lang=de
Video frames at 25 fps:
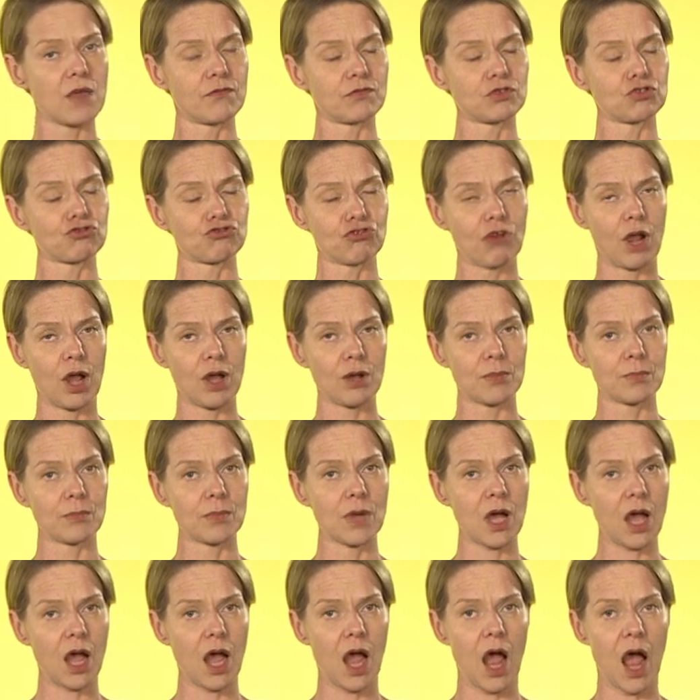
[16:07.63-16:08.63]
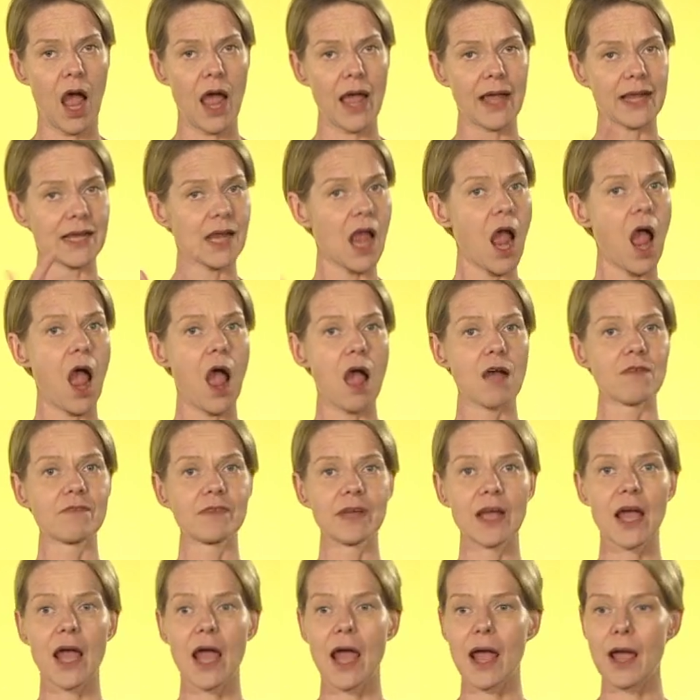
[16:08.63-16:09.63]
und auf den
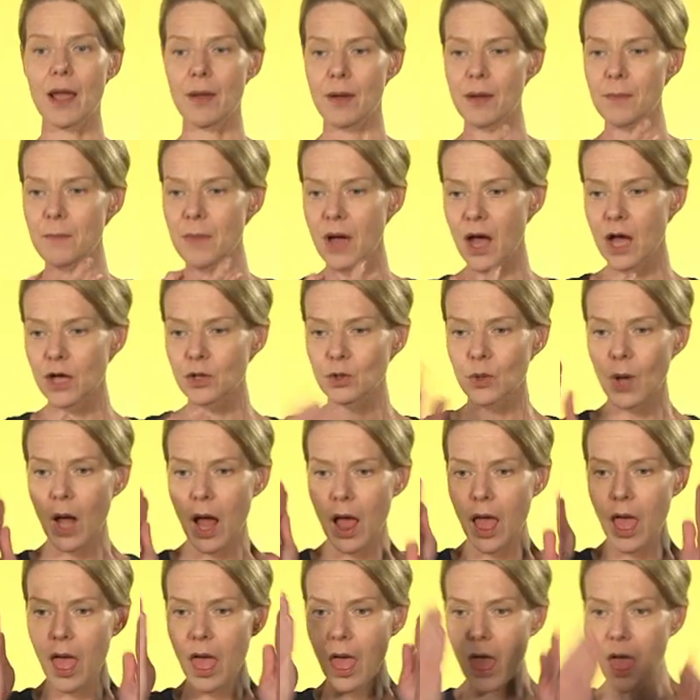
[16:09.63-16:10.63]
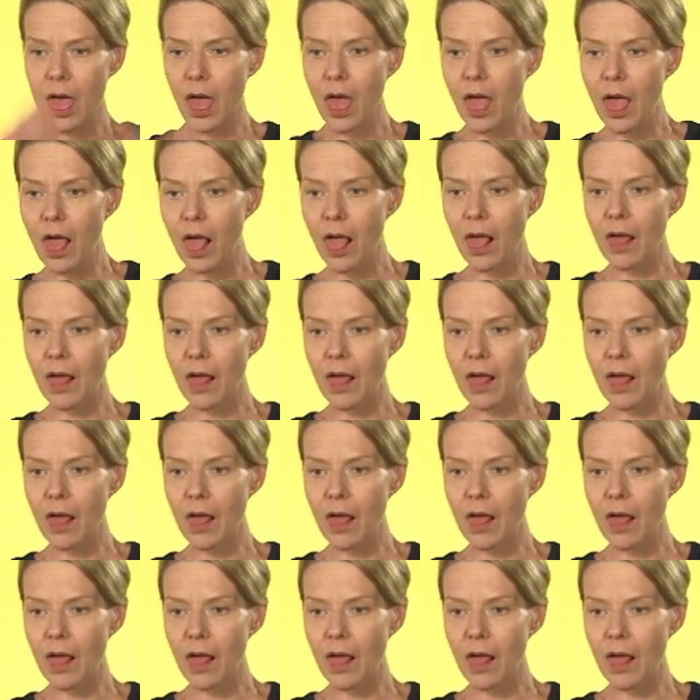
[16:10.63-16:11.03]
Erlös und auf den Gewinn schauen,